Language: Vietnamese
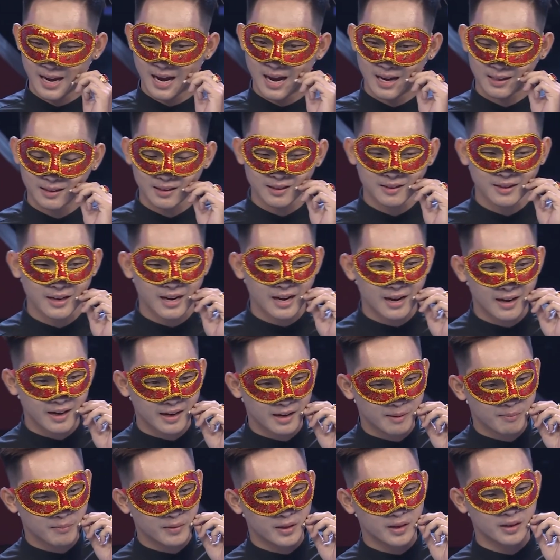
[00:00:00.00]
Dạ tính ra
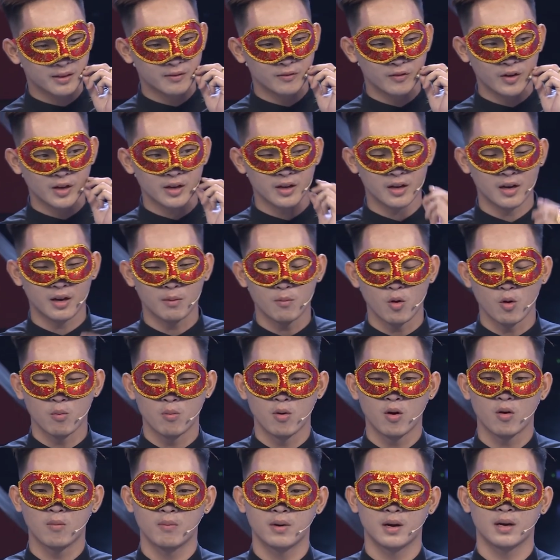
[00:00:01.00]
em đến với ờ, bộ
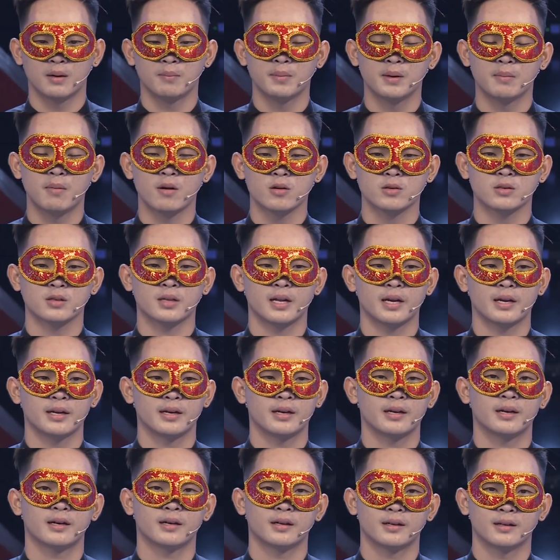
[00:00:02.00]
môn ờ, beatbox
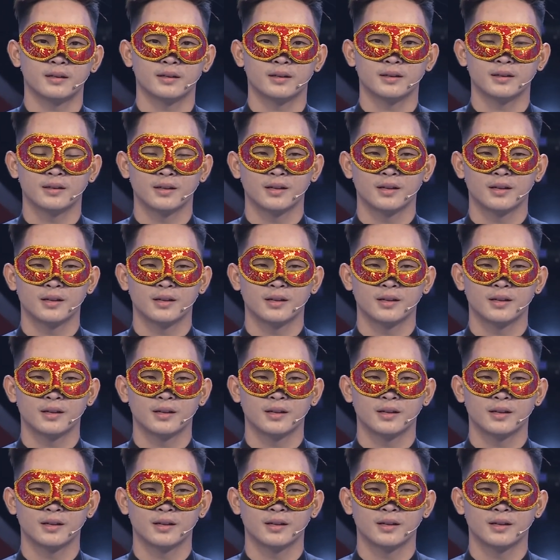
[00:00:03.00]
này ờ,